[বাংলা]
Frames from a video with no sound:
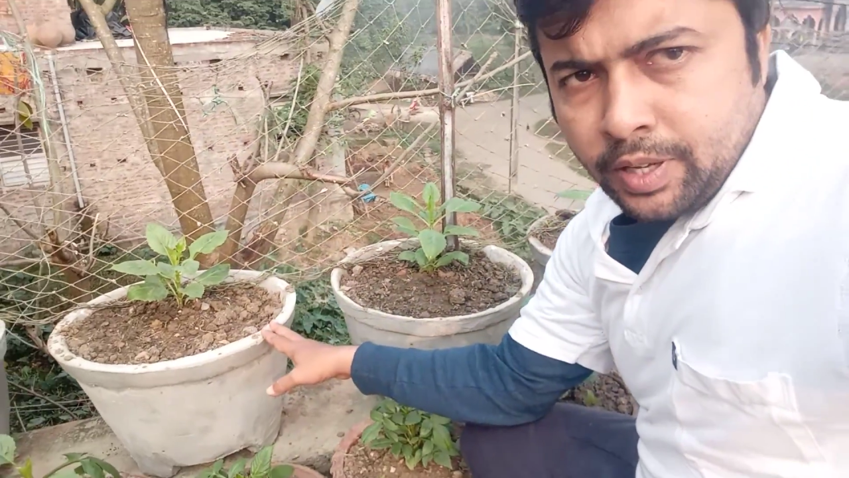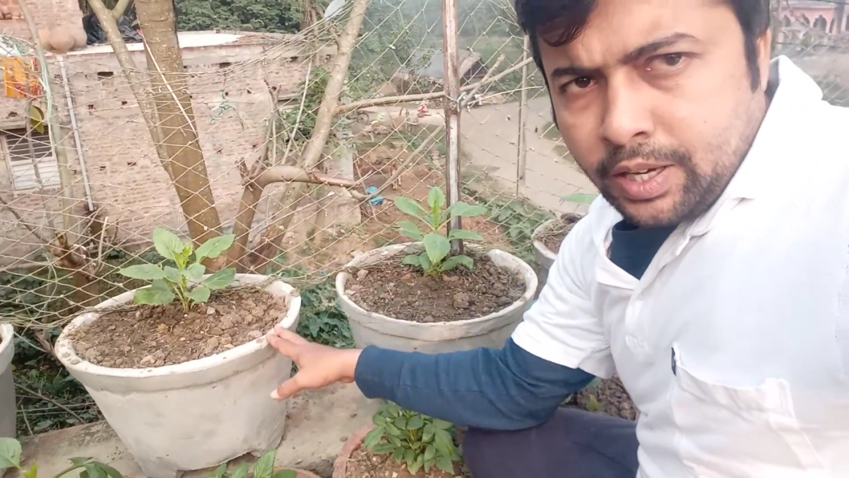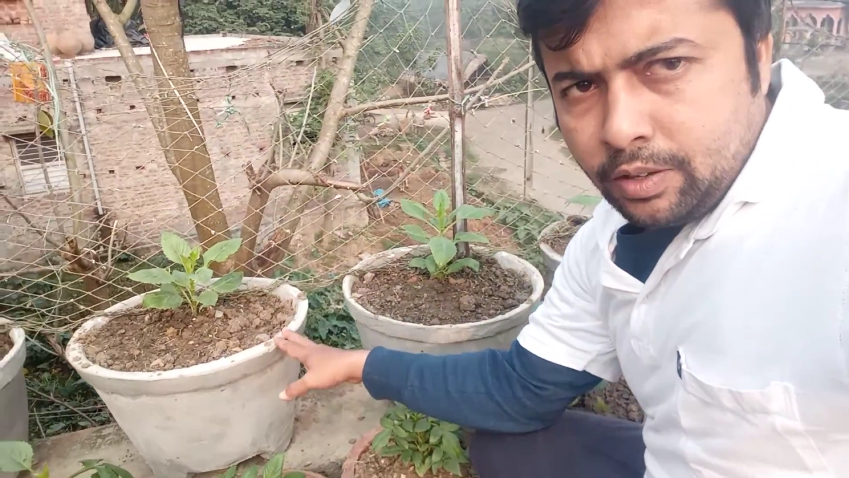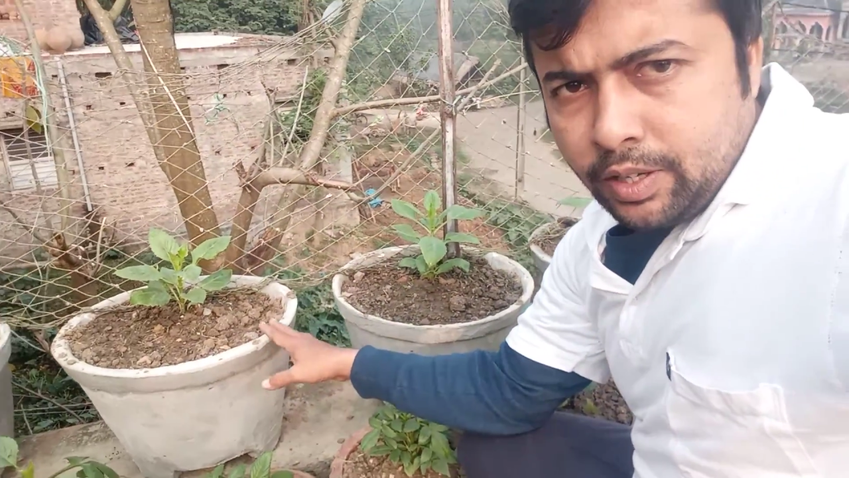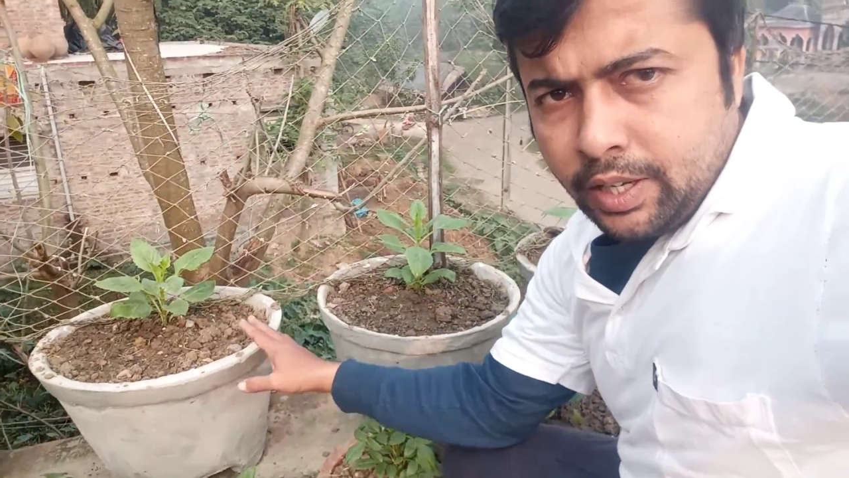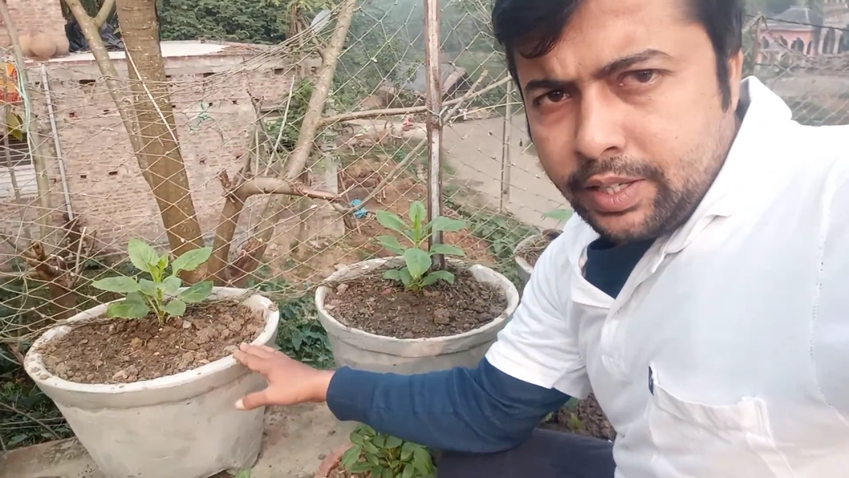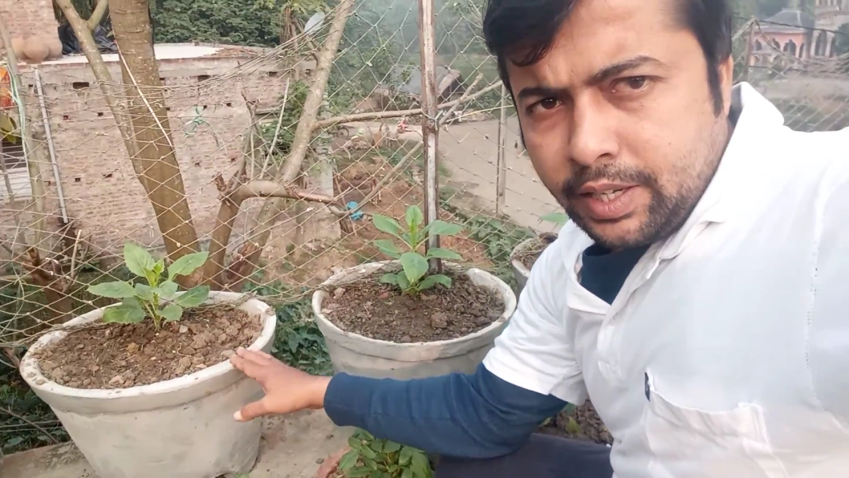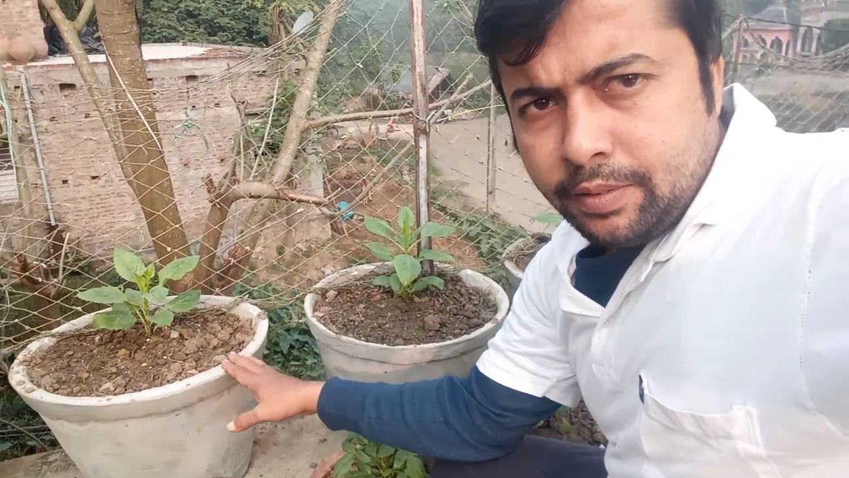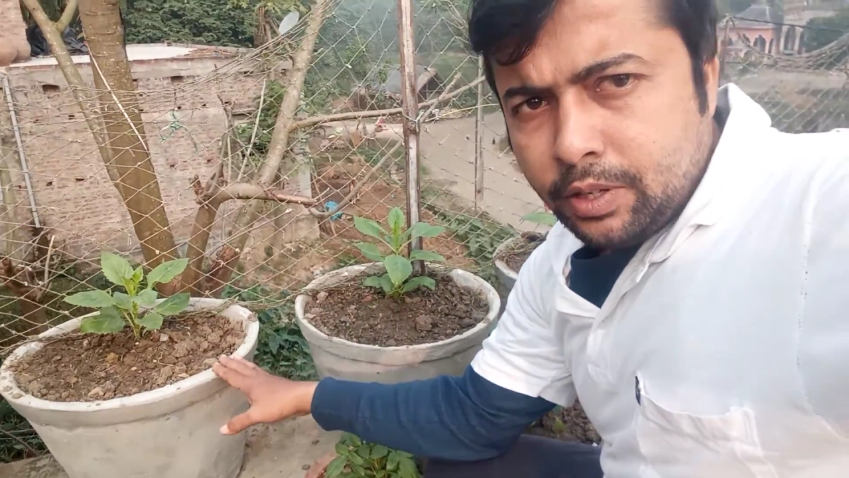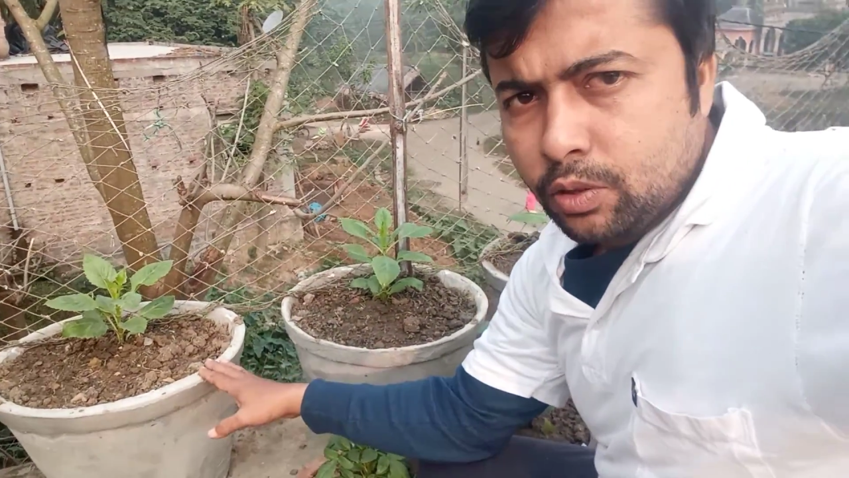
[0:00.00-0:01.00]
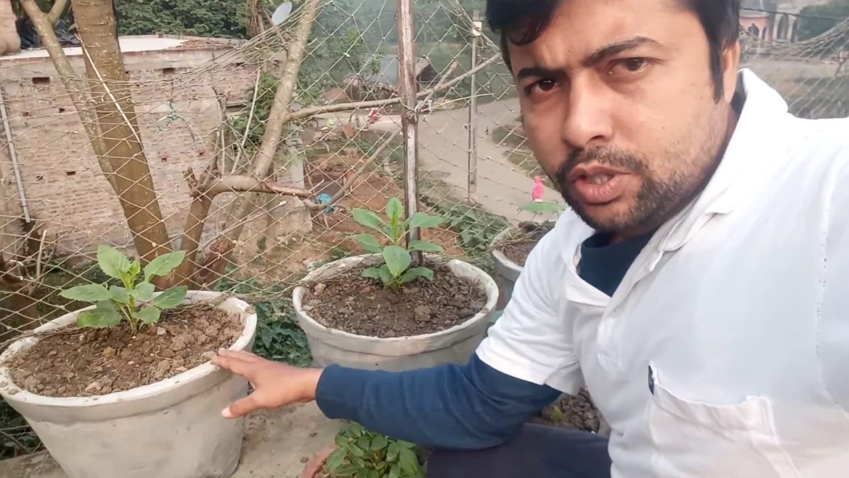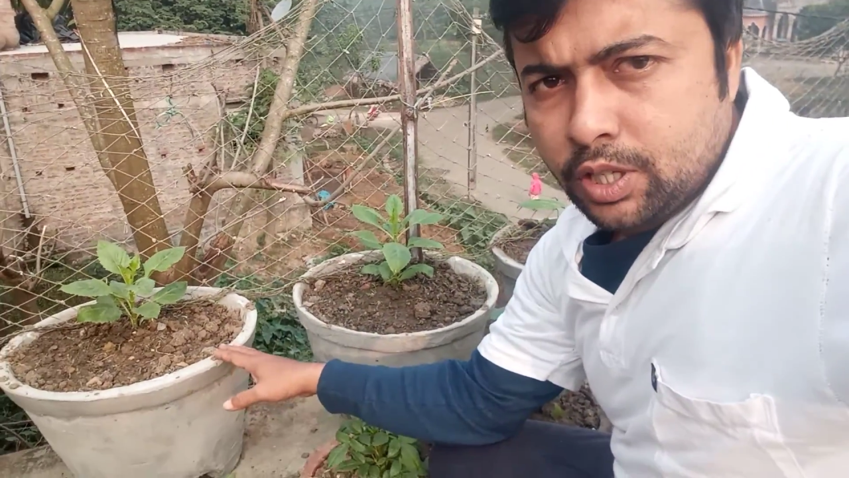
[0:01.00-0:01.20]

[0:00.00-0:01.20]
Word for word: কারণ এই টাইমটা হচ্ছে